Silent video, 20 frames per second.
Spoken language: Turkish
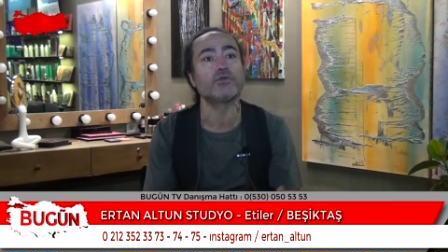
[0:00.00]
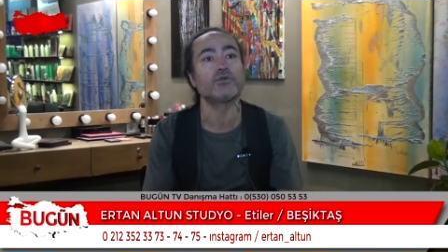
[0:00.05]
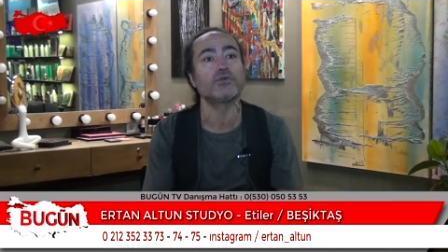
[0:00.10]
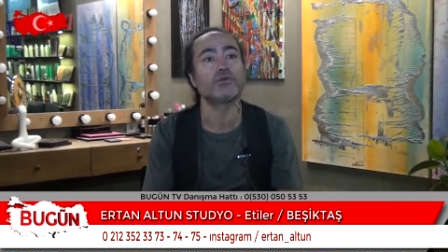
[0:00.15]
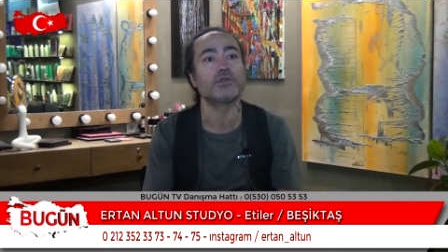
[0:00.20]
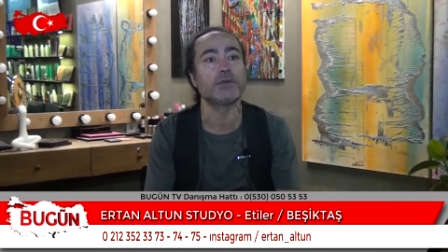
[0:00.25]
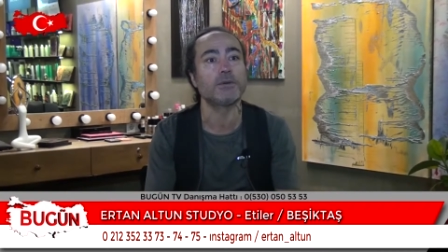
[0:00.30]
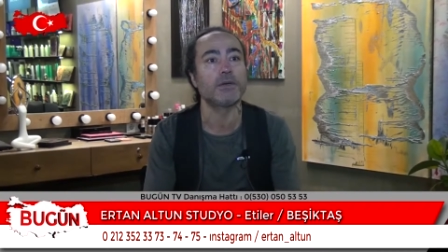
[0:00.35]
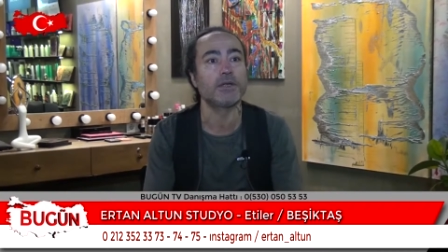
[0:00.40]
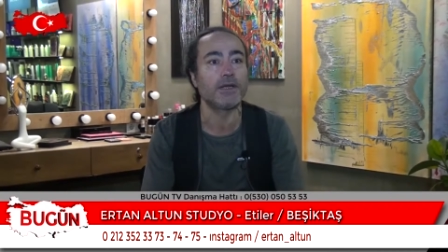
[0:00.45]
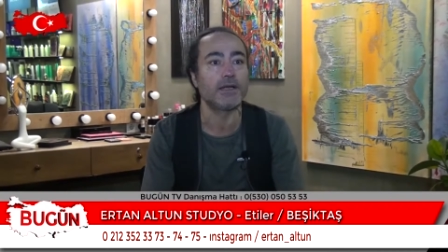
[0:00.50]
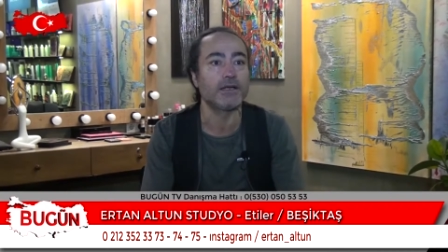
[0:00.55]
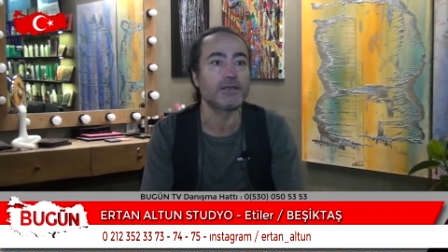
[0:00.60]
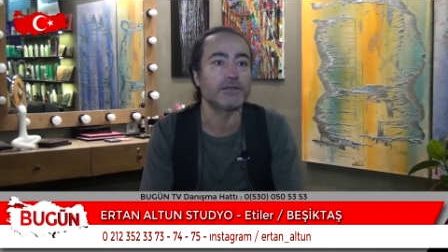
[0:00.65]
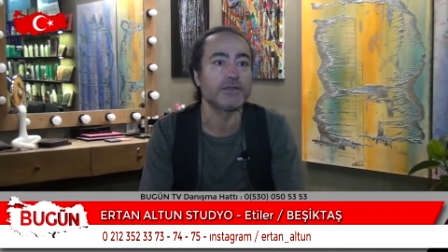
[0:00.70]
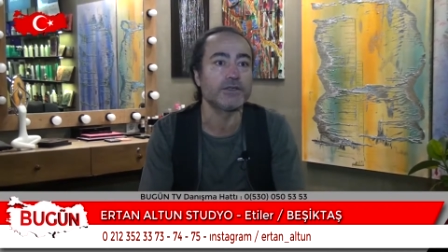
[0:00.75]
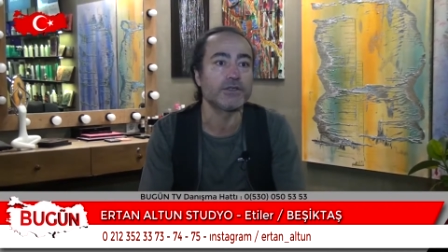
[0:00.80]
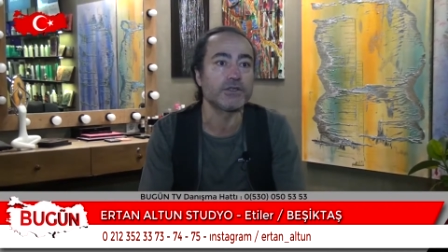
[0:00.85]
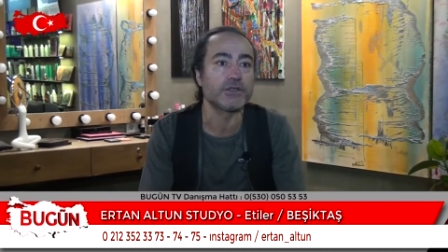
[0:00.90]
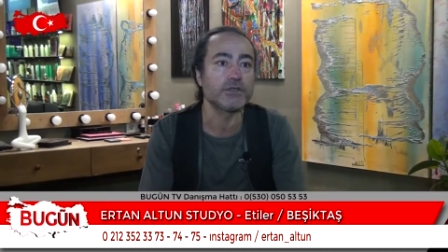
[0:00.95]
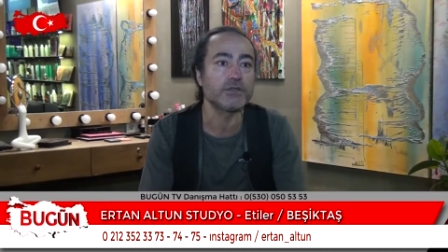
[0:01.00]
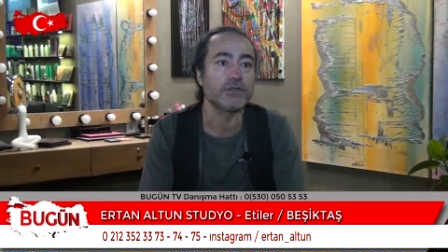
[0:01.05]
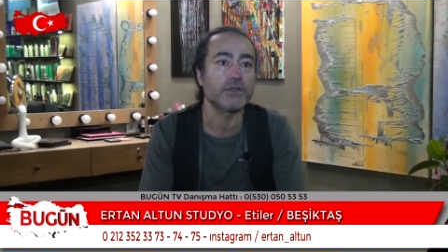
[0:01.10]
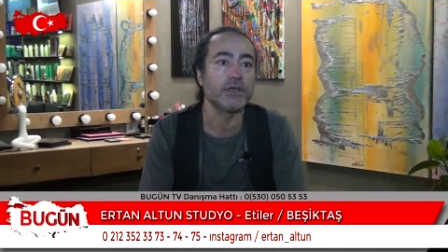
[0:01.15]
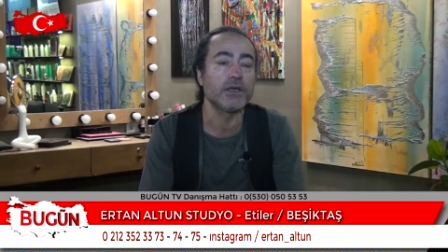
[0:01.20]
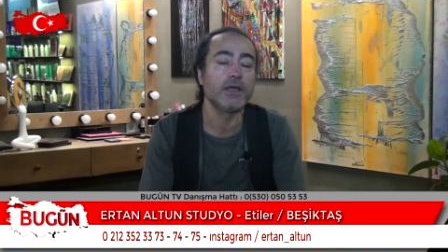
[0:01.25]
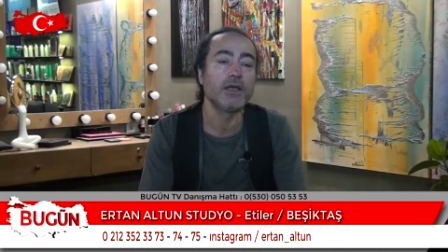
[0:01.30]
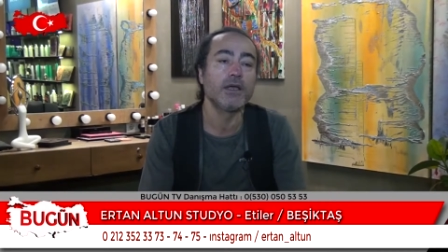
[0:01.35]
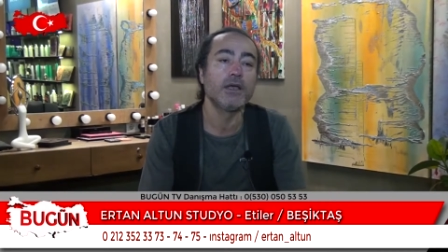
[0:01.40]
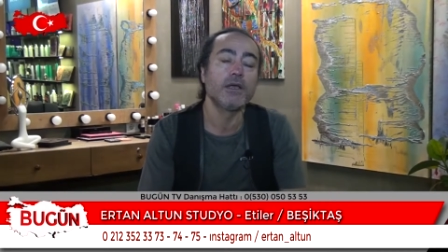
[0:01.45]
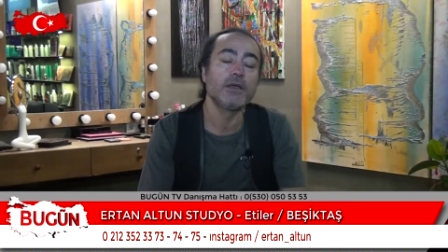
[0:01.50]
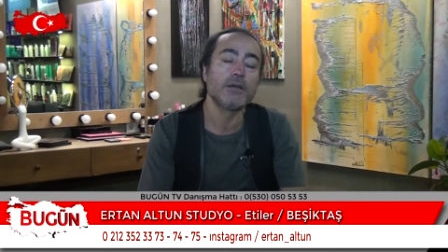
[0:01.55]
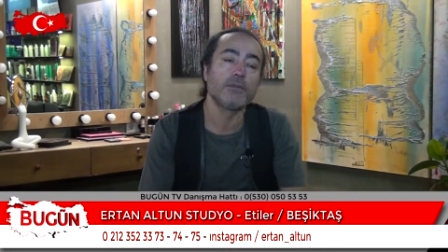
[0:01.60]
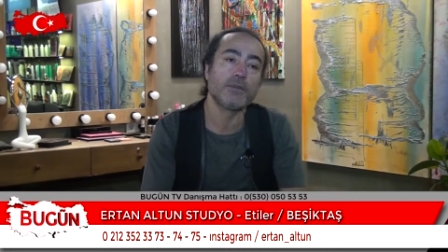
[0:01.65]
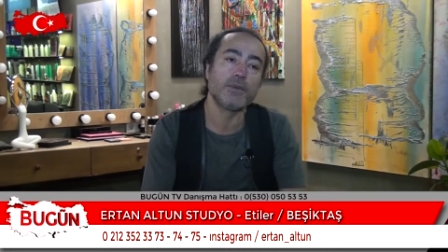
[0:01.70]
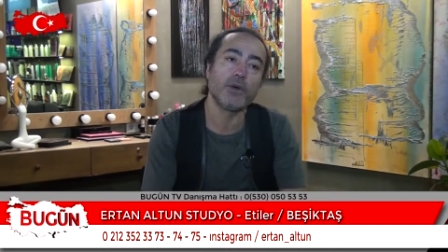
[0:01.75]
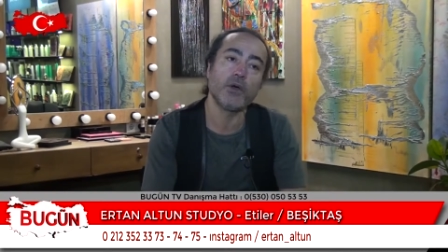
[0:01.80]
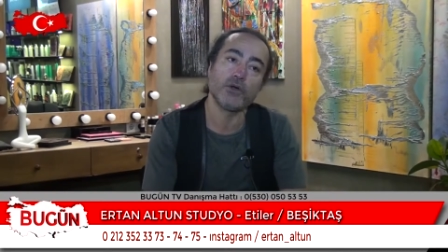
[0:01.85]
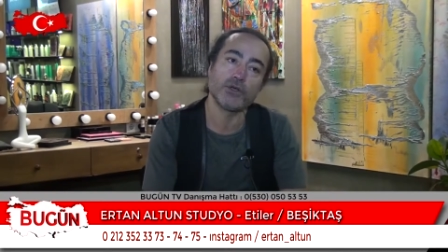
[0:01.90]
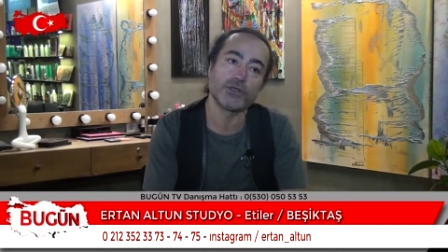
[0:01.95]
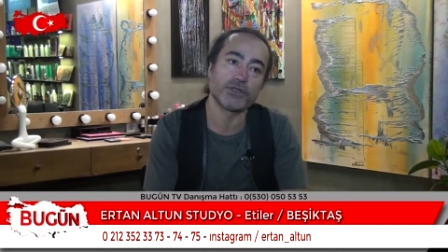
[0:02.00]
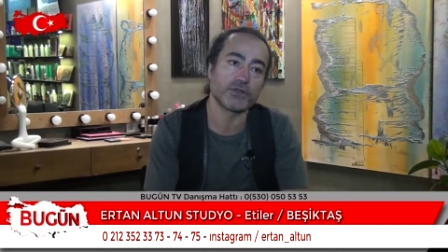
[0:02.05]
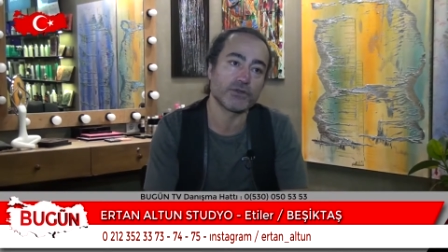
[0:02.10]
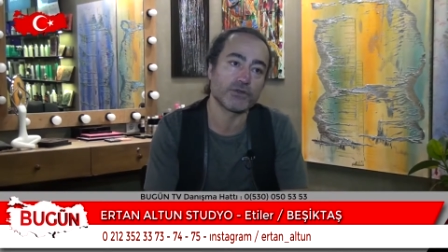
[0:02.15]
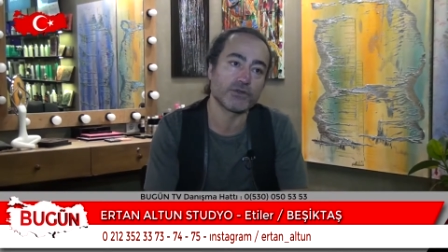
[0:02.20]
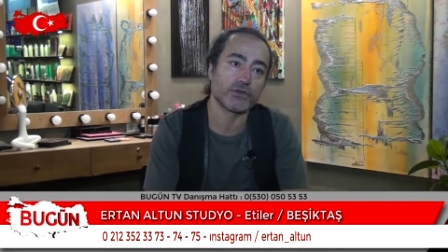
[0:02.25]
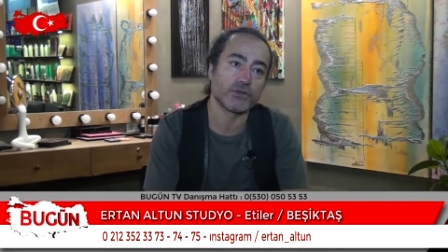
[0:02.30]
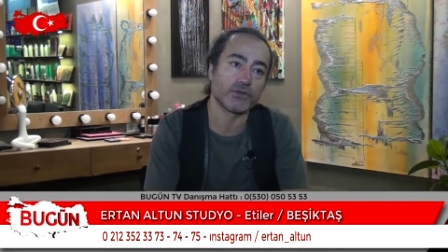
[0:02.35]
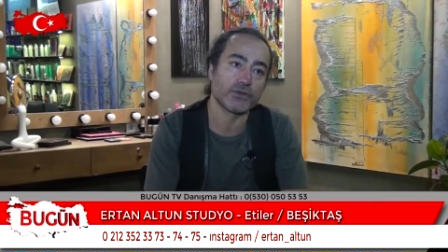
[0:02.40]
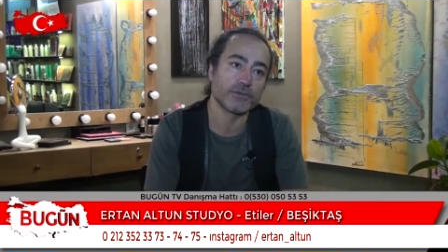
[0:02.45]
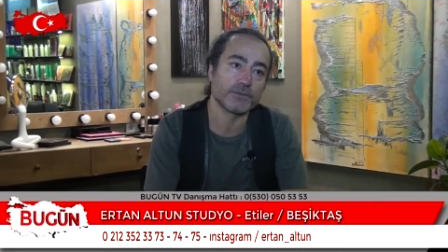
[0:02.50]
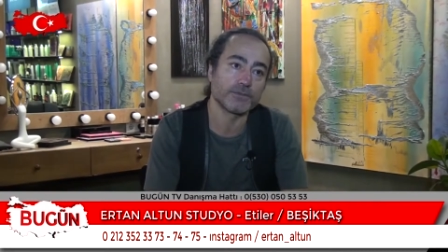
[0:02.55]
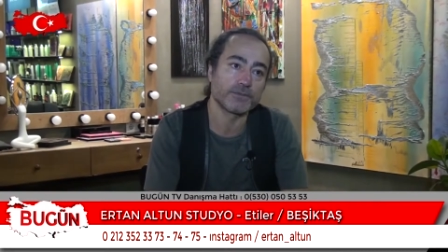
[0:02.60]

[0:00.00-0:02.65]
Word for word: uzun zaman aldığı için Böyle çalışıyorum.